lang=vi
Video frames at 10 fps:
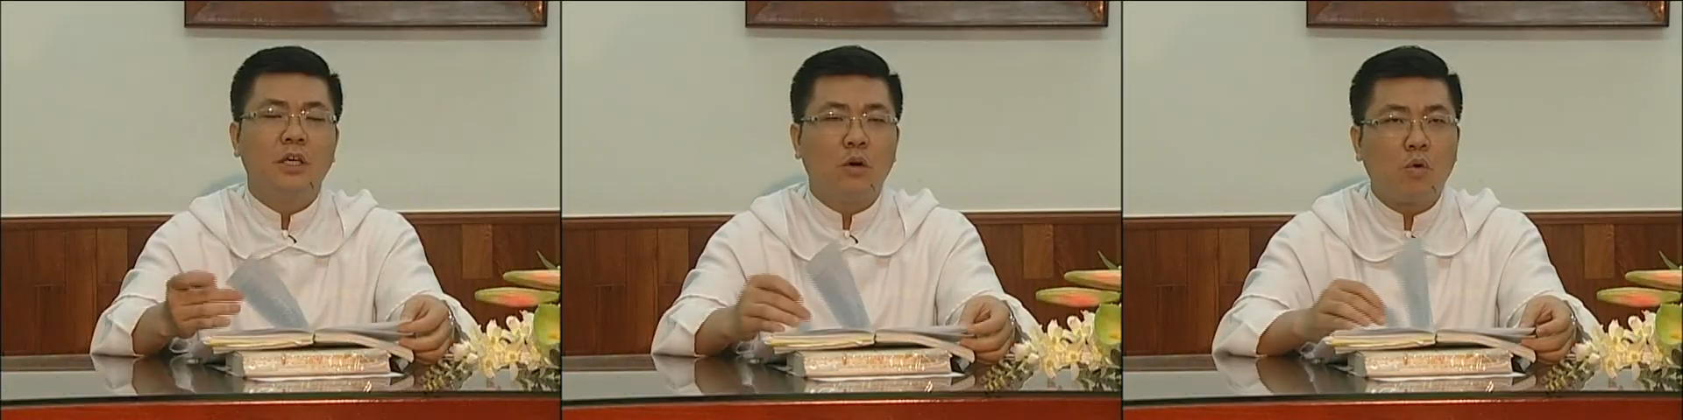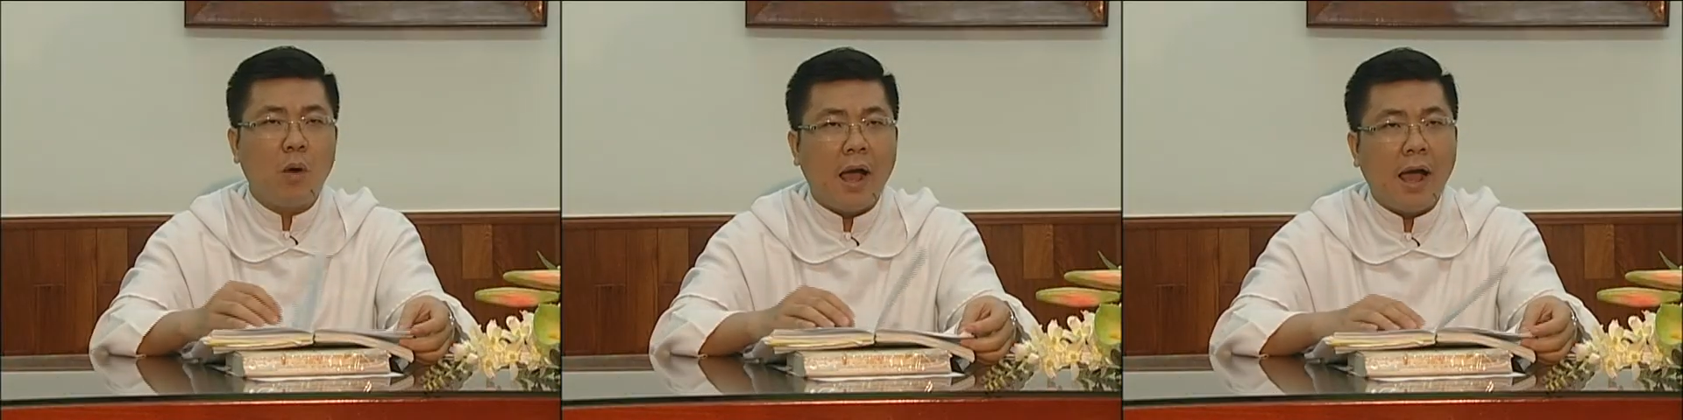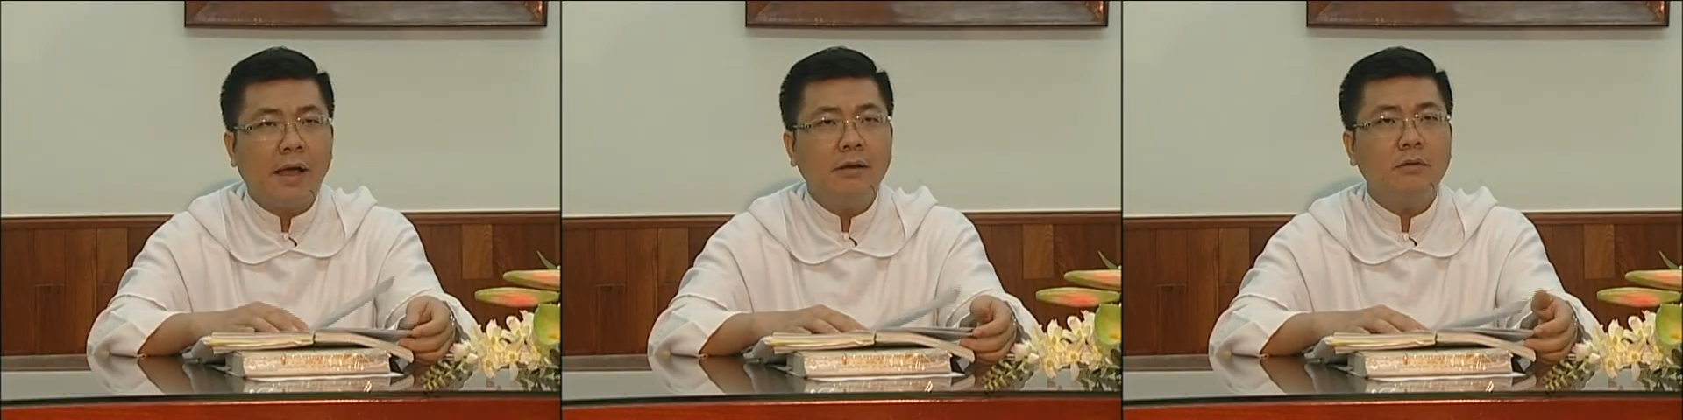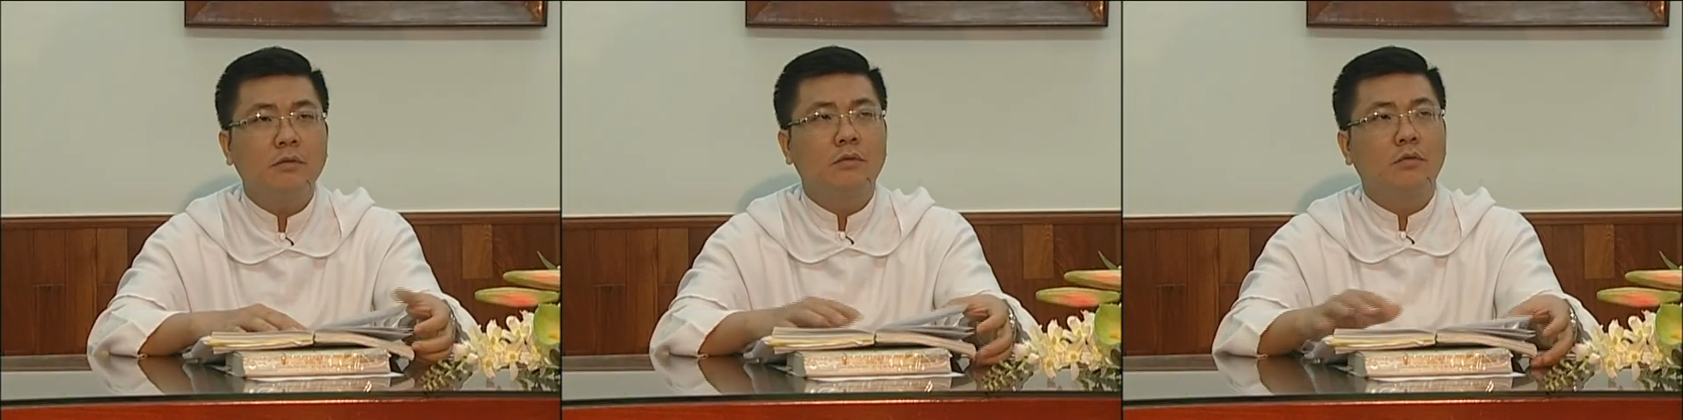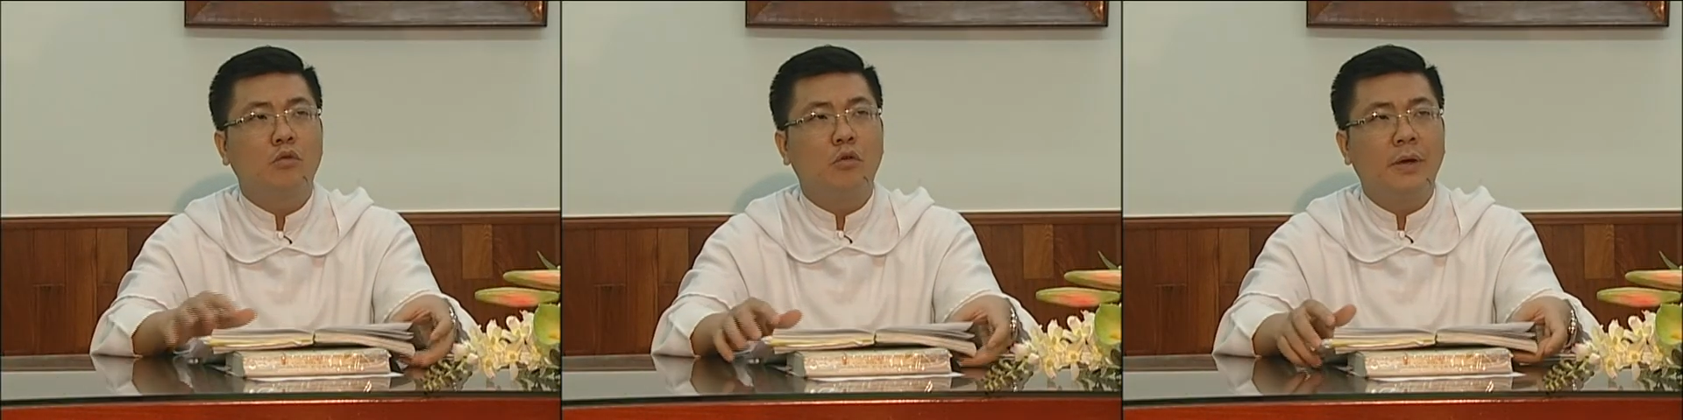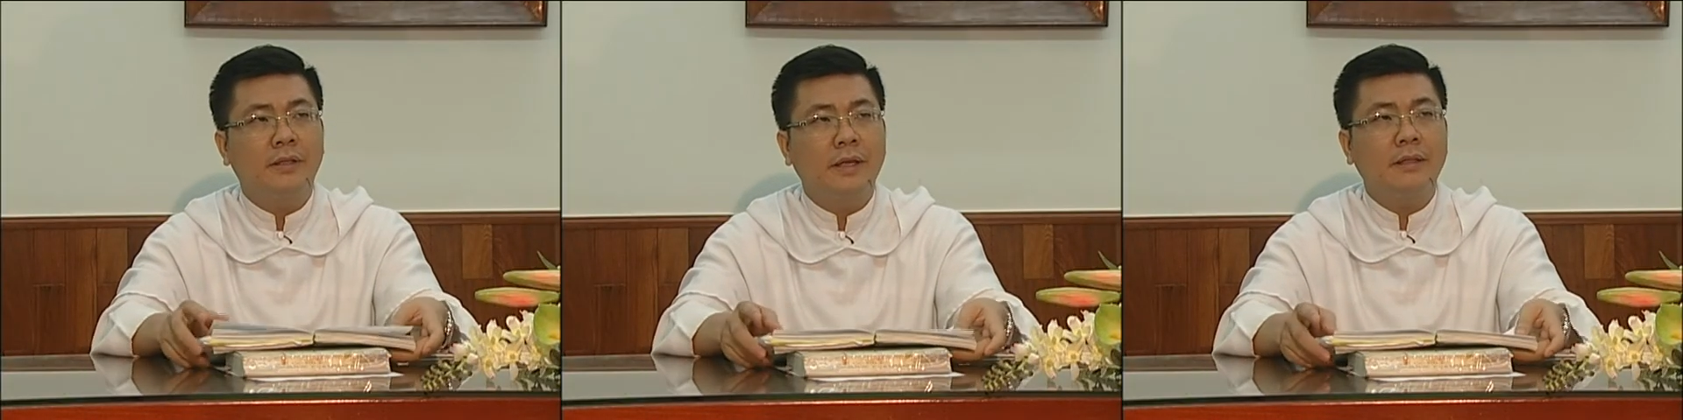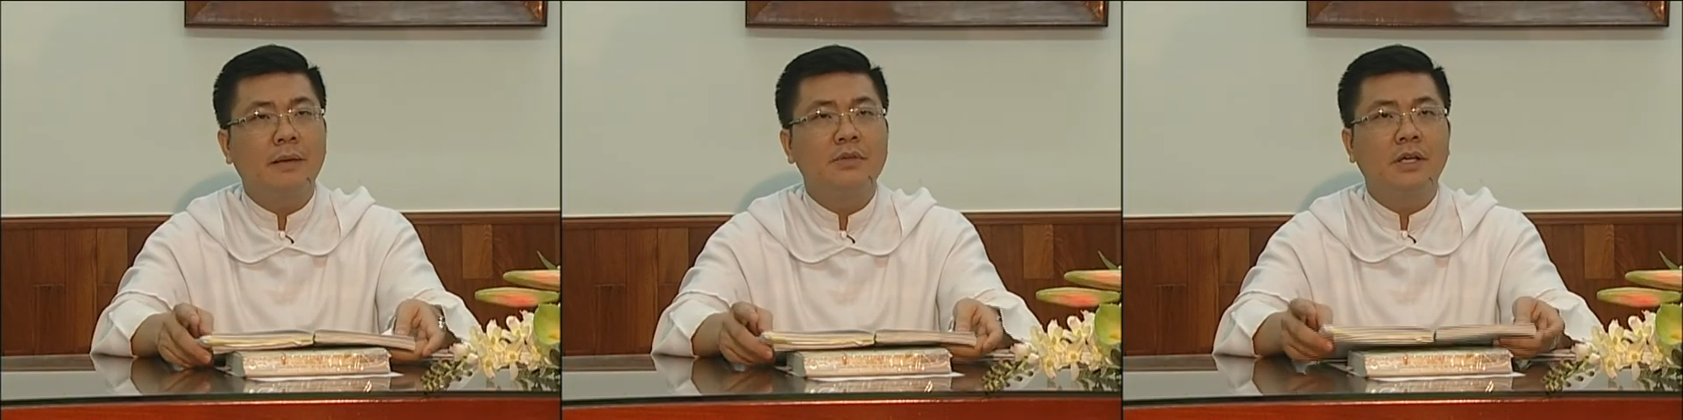hiệu quả của bí
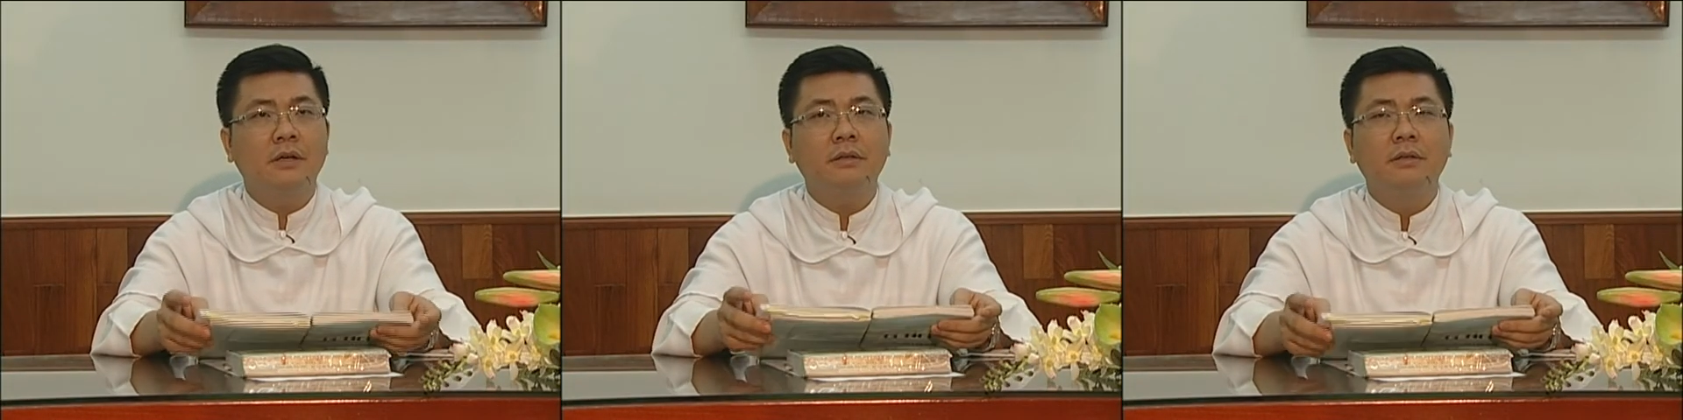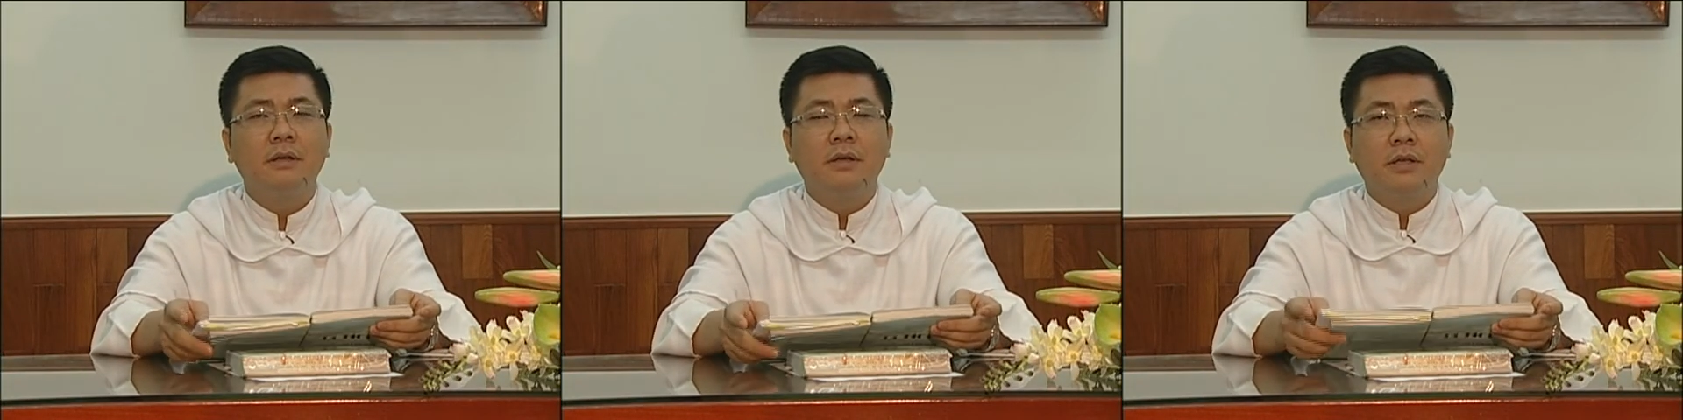tích thêm sức